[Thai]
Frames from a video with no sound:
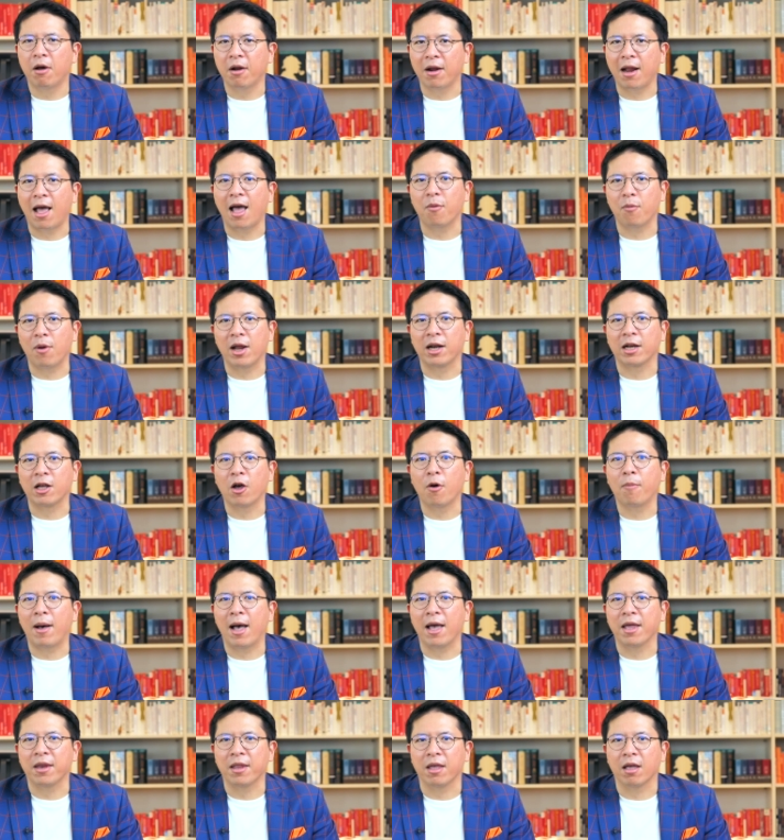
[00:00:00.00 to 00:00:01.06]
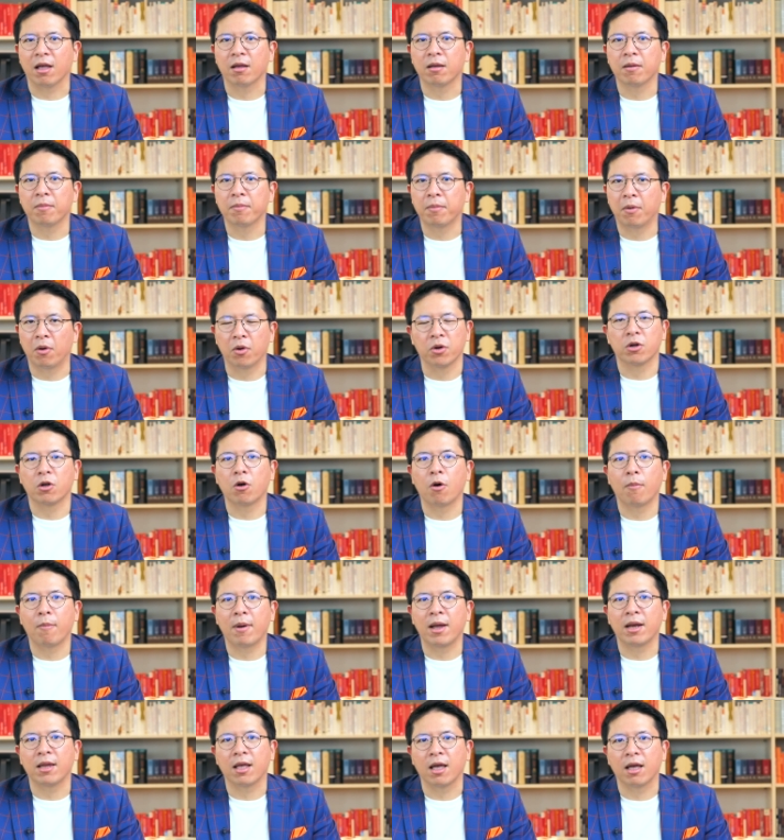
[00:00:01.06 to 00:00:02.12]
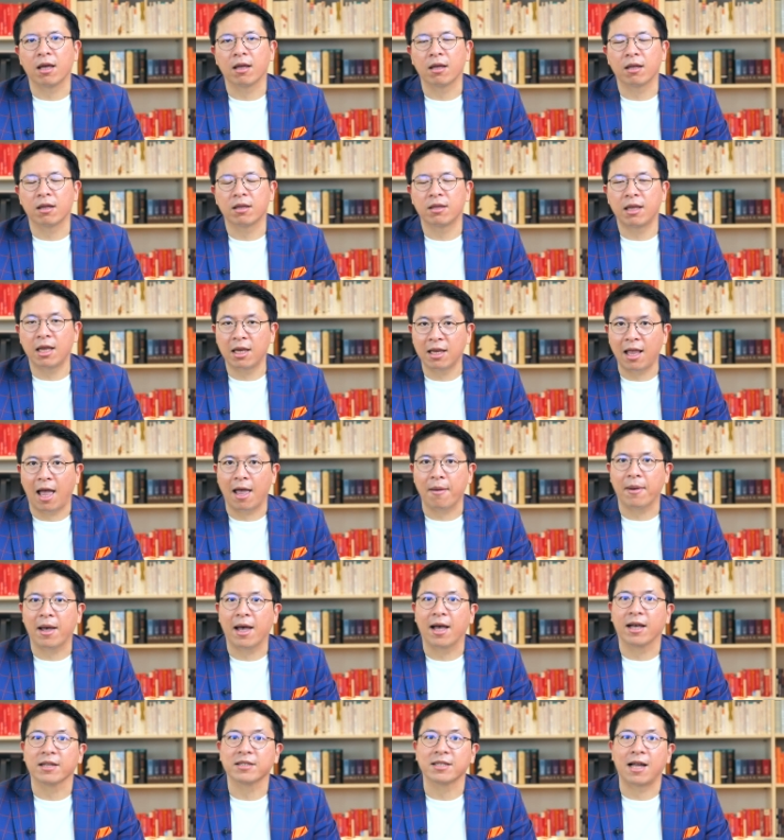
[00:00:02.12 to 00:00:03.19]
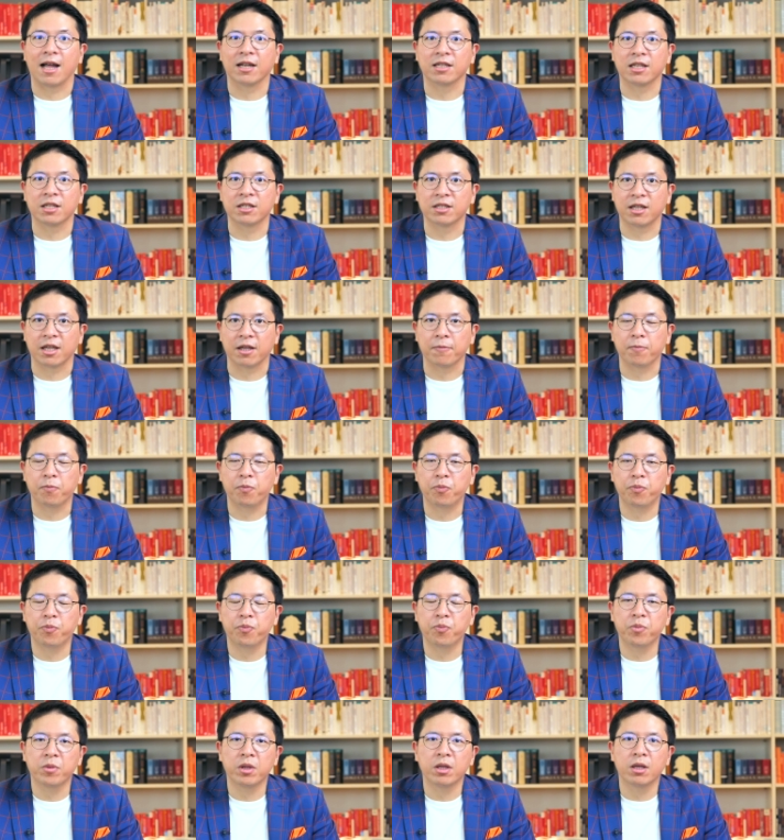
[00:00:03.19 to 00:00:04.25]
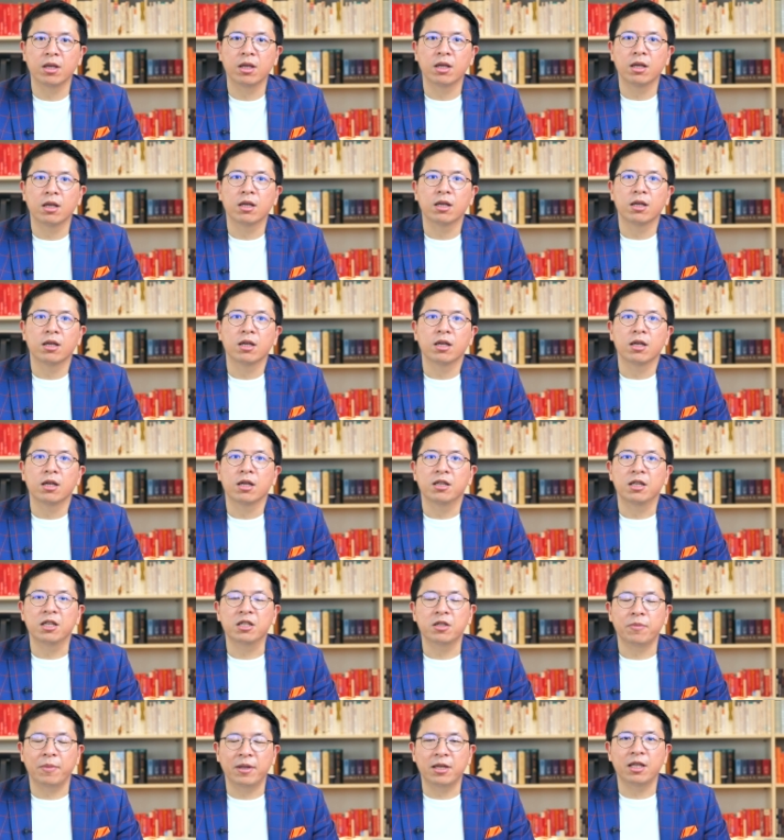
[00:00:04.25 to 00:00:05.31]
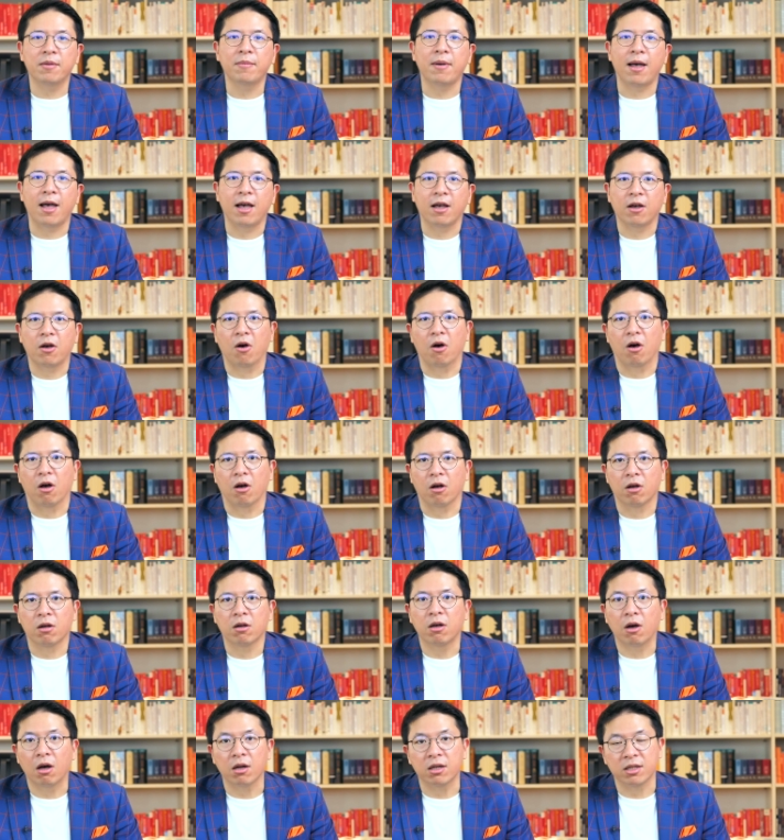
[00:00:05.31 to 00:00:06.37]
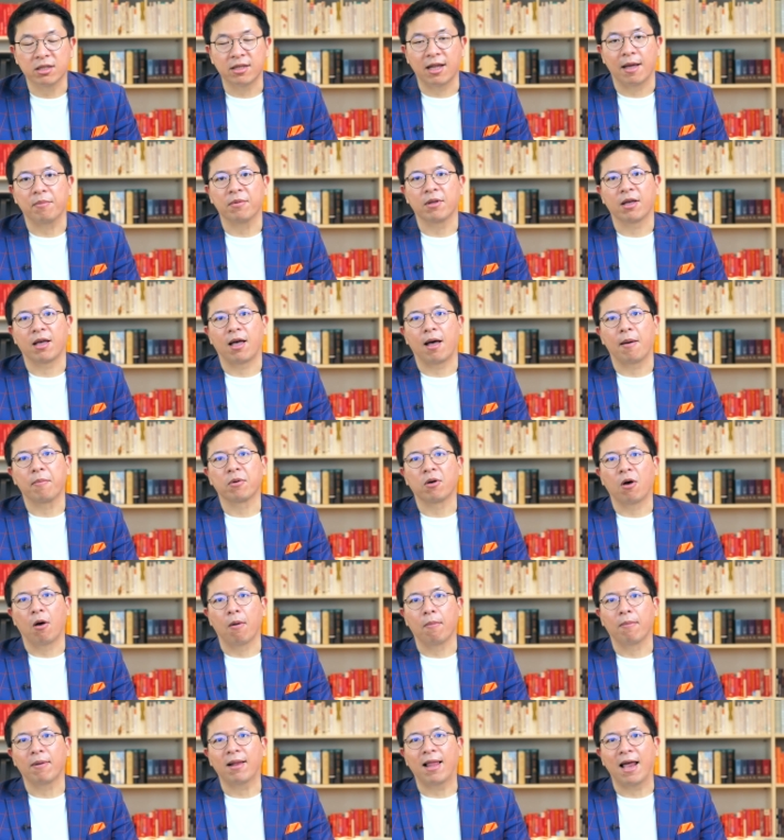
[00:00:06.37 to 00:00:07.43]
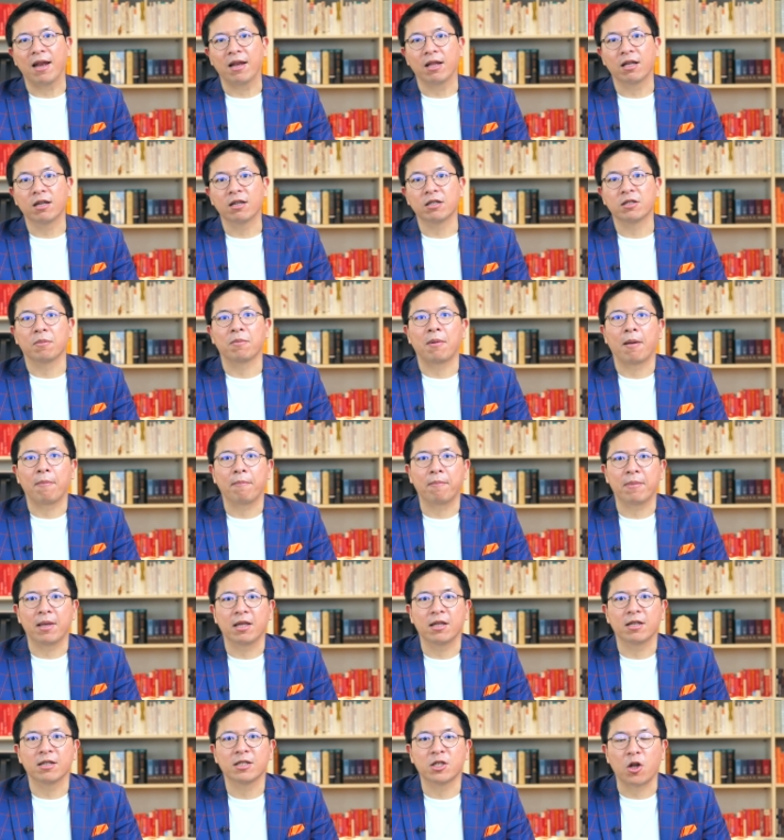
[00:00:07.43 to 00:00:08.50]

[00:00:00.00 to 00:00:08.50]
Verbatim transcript: พอนานวันเข้าไปเนี่ยผลของมันเนี่ยยิ่งใหญ่มหาศาลจริงๆนี่จึงเป็นที่มาของคอนเซ็ปต์นะครับของ Planner สำหรับปี